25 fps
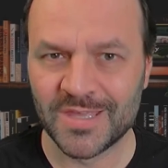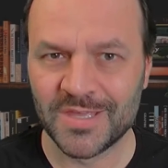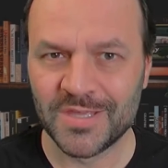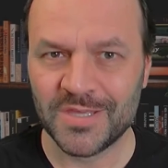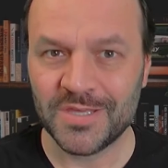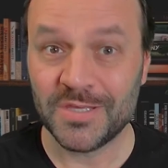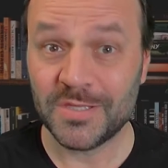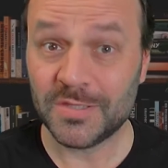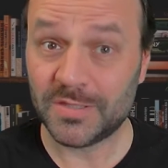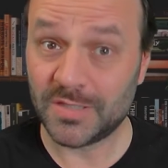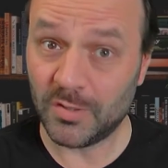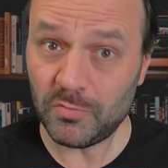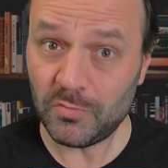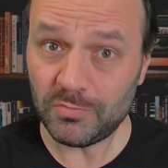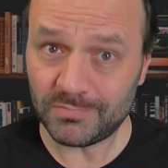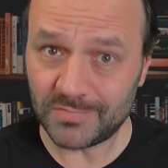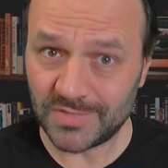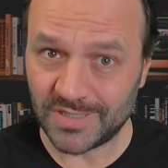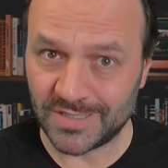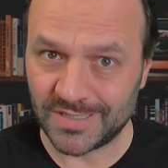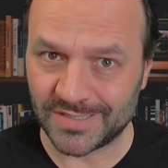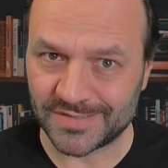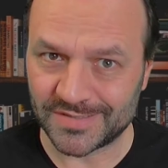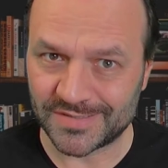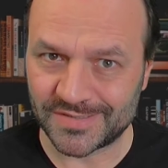Então,
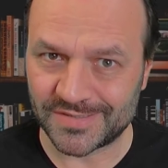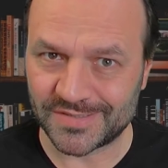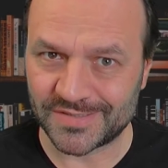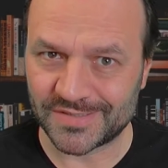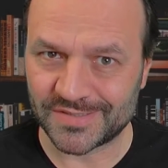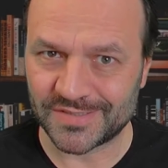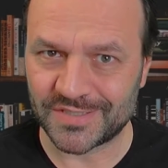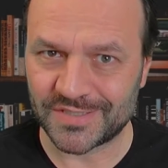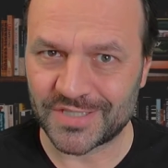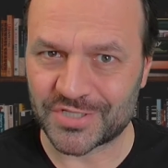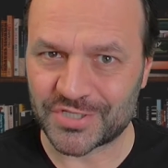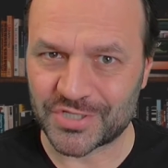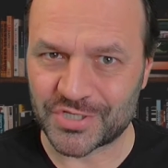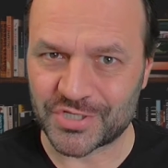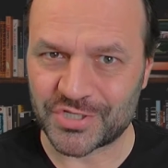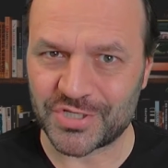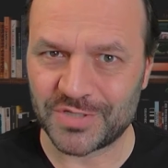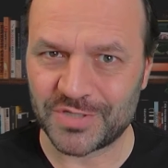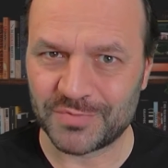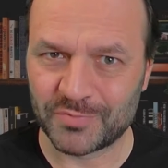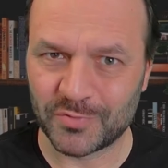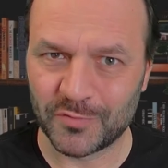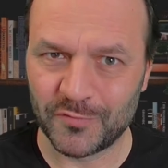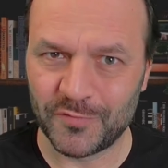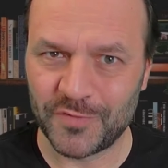antes da gente ir
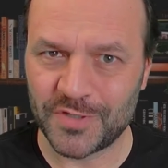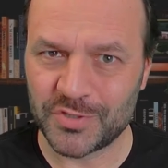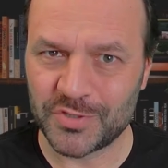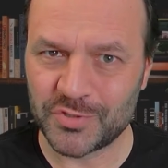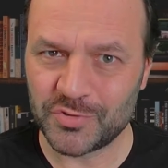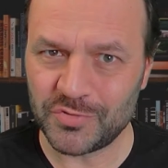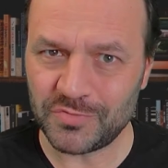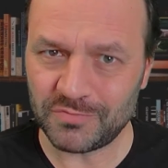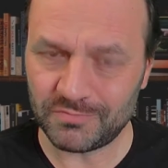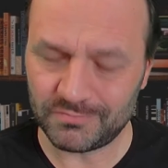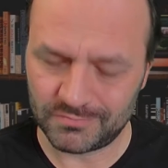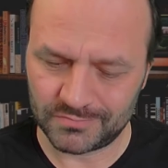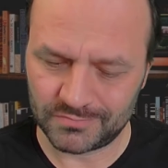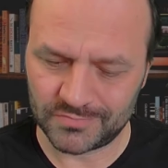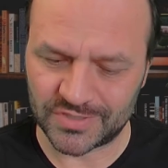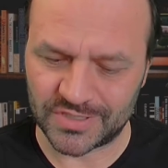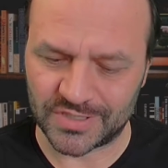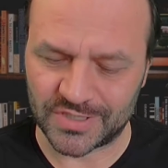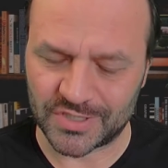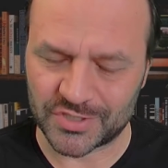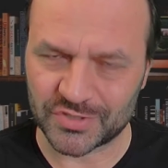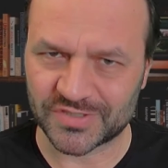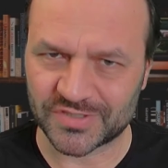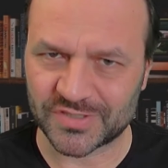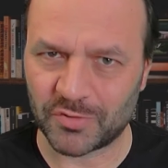para o vídeo, já
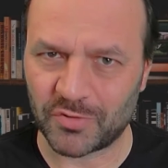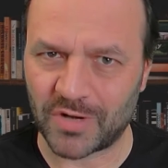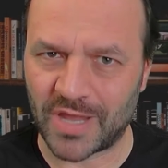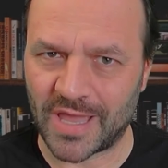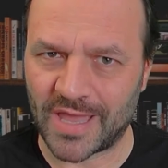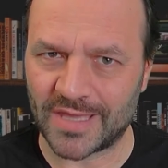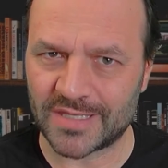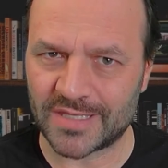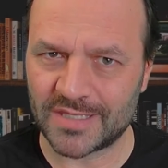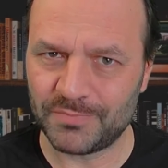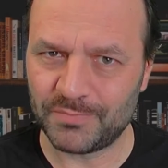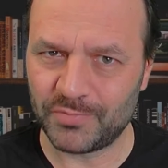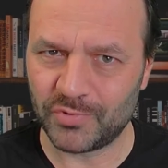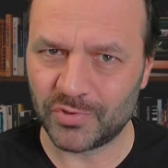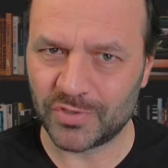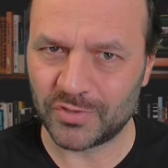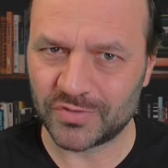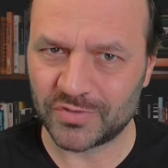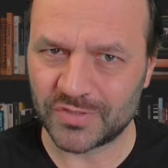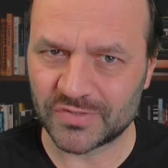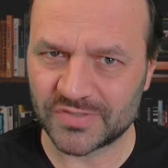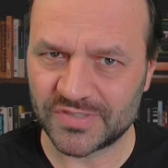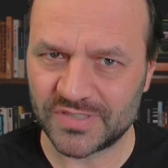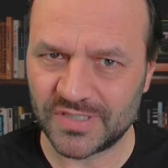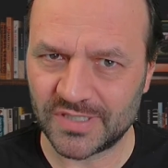deixa o seu like, porque eu
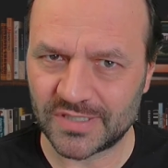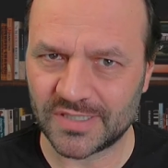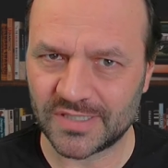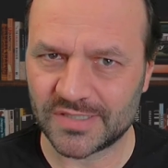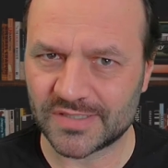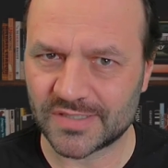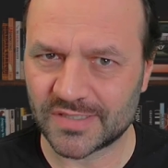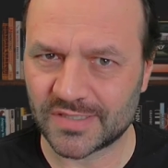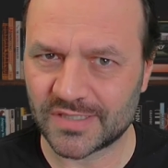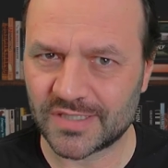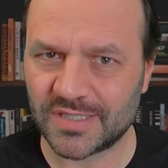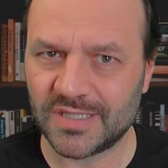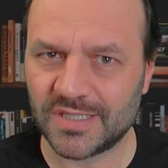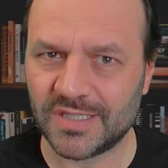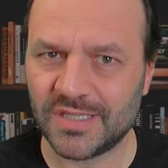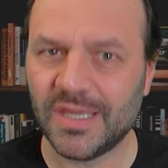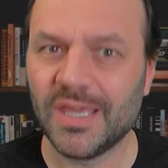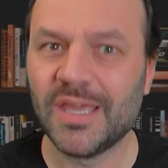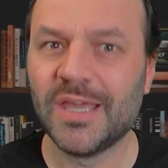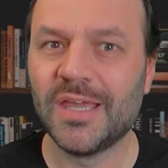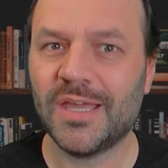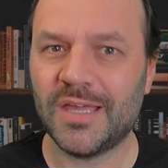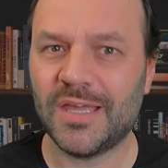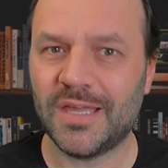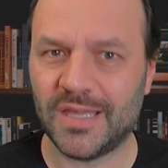tenho certeza que
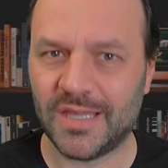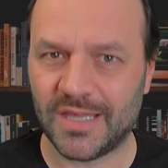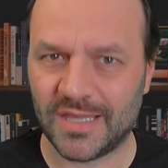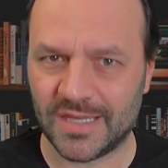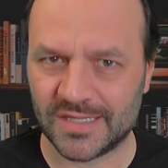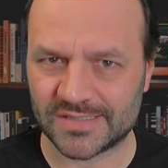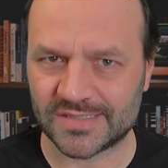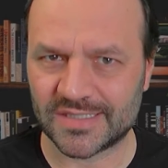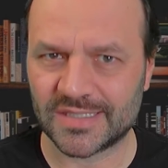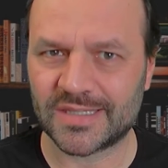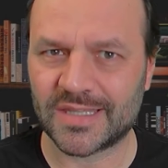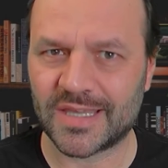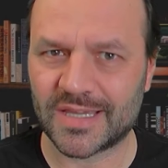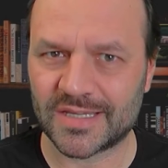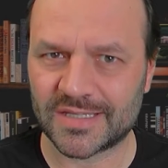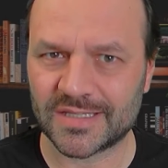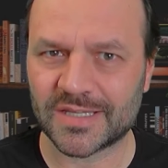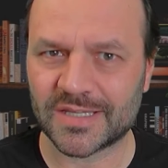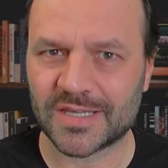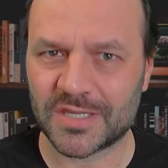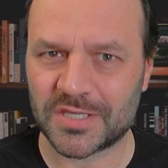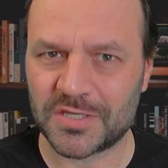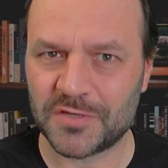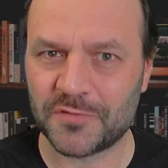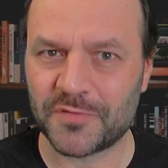essa técnica
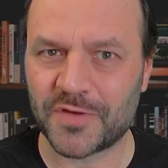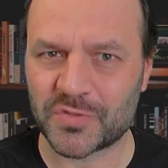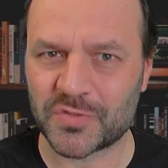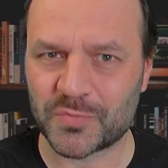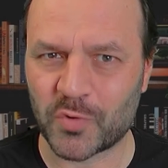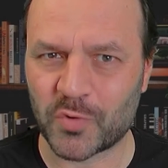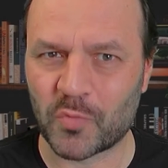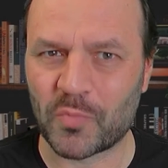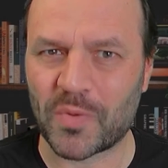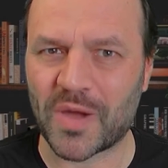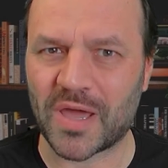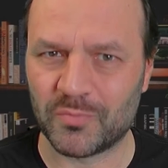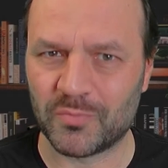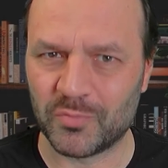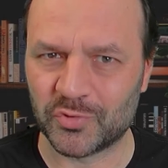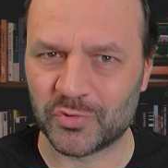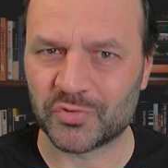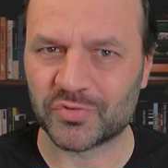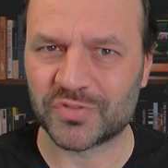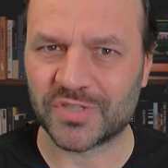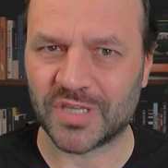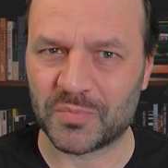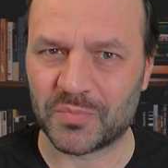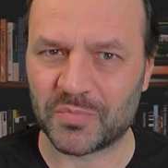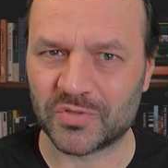aqui vai te poupar muito
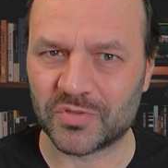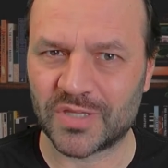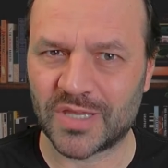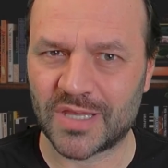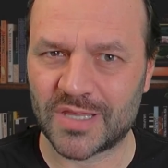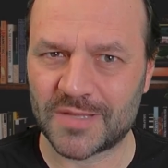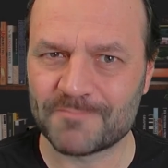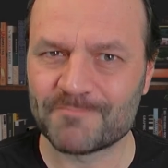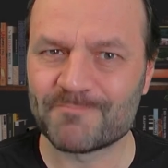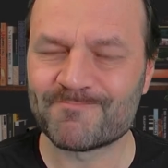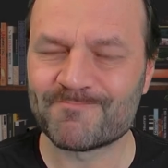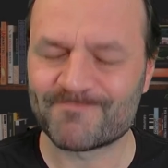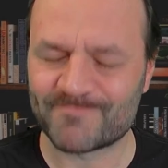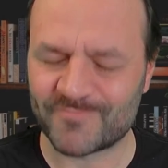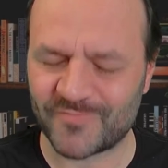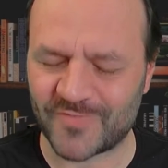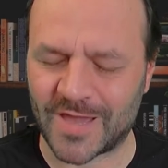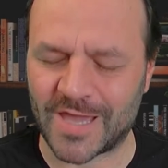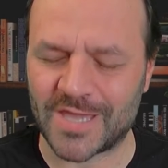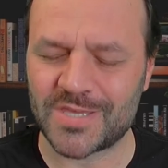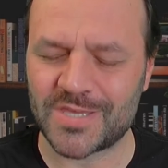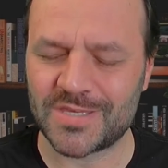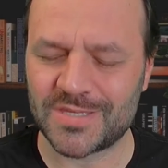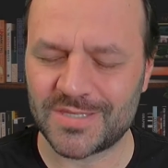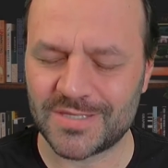tempo, né?
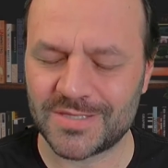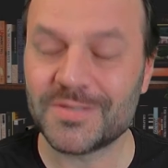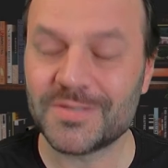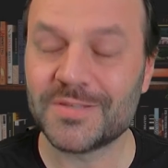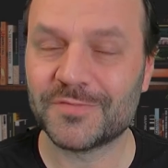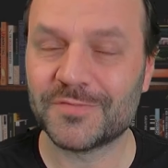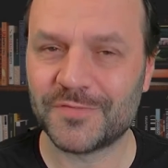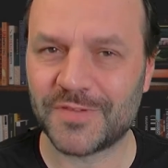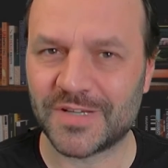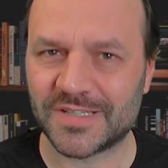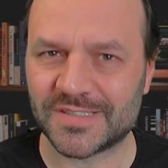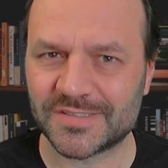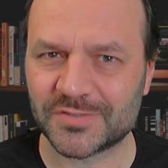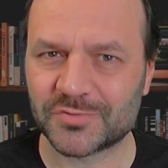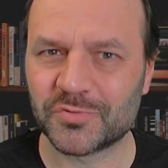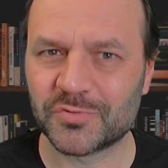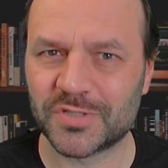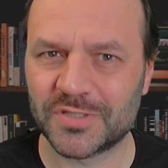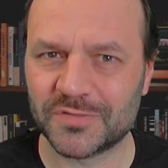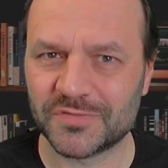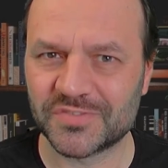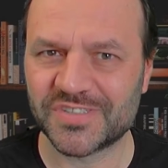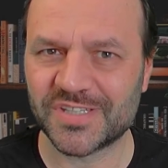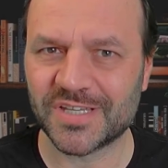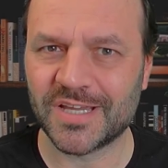Vai fazer com que
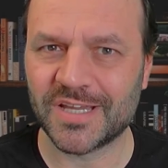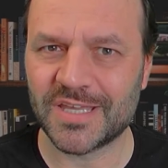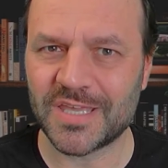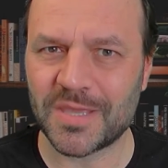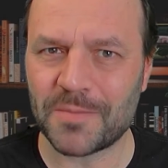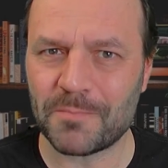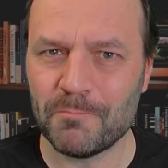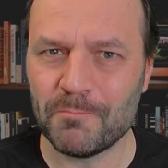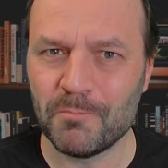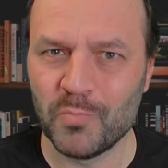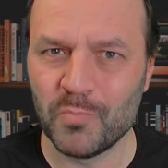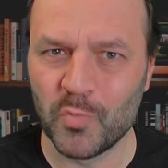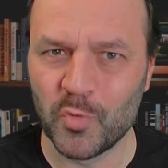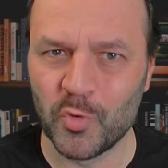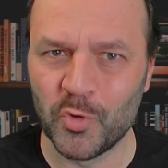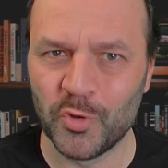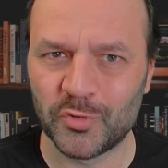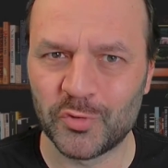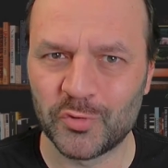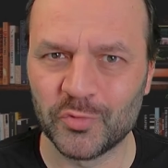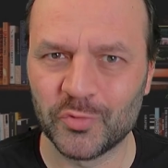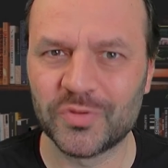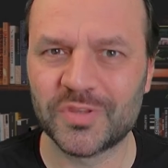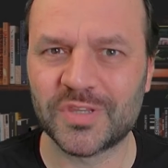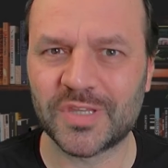você ganhe
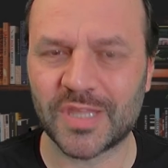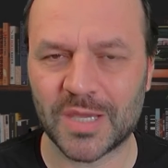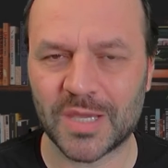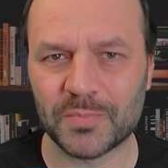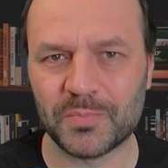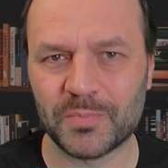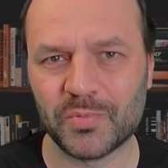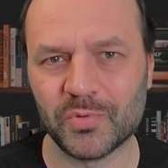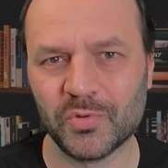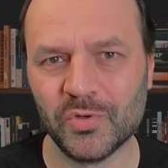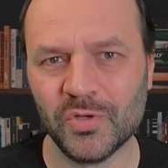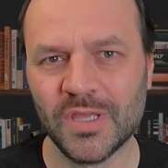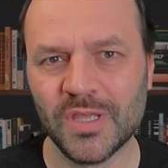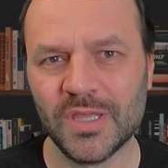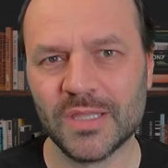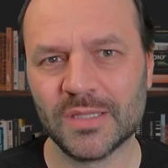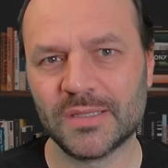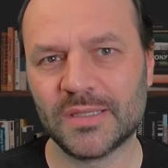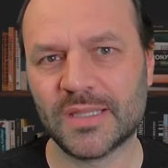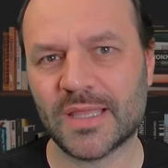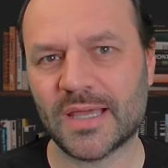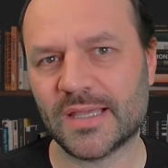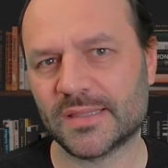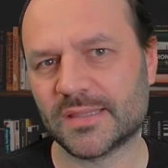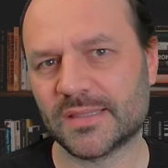muito tempo
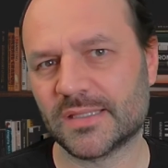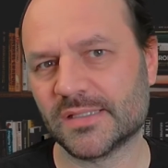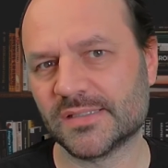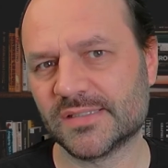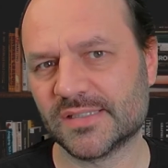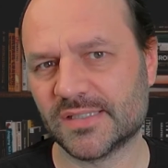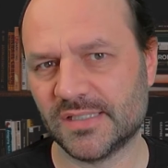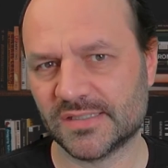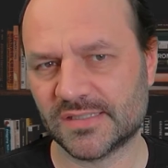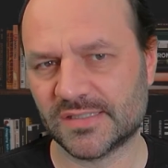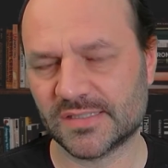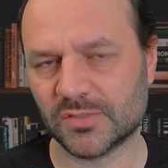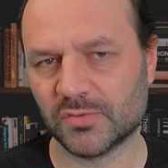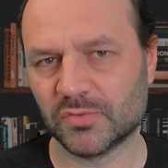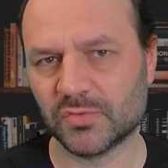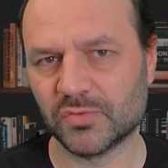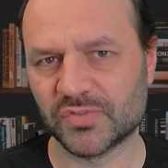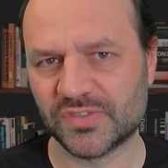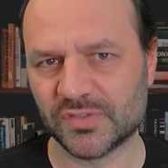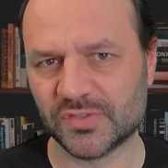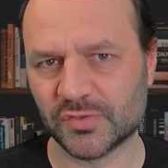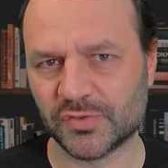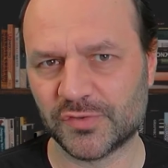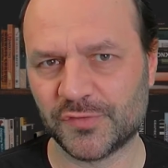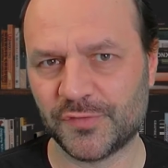na transcrição dos
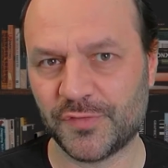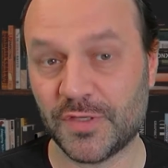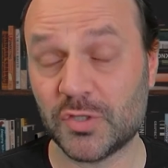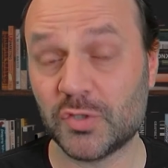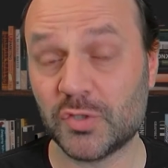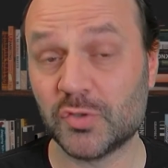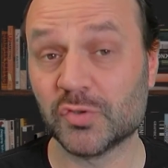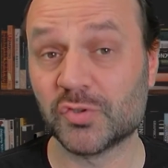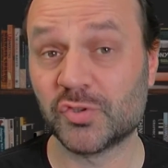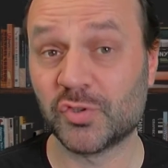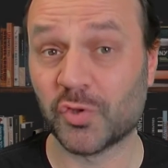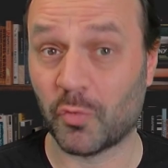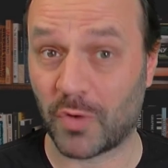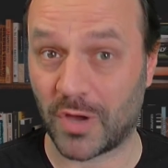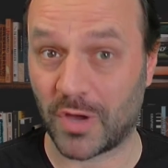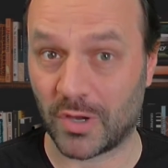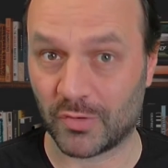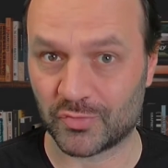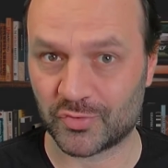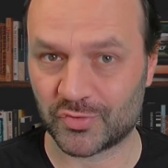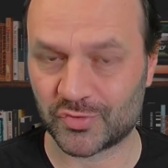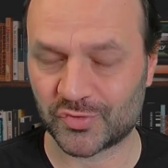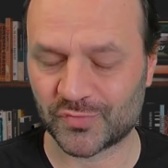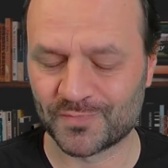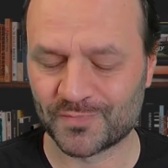seus vídeos ou
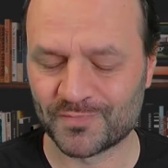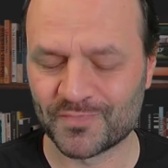áudios.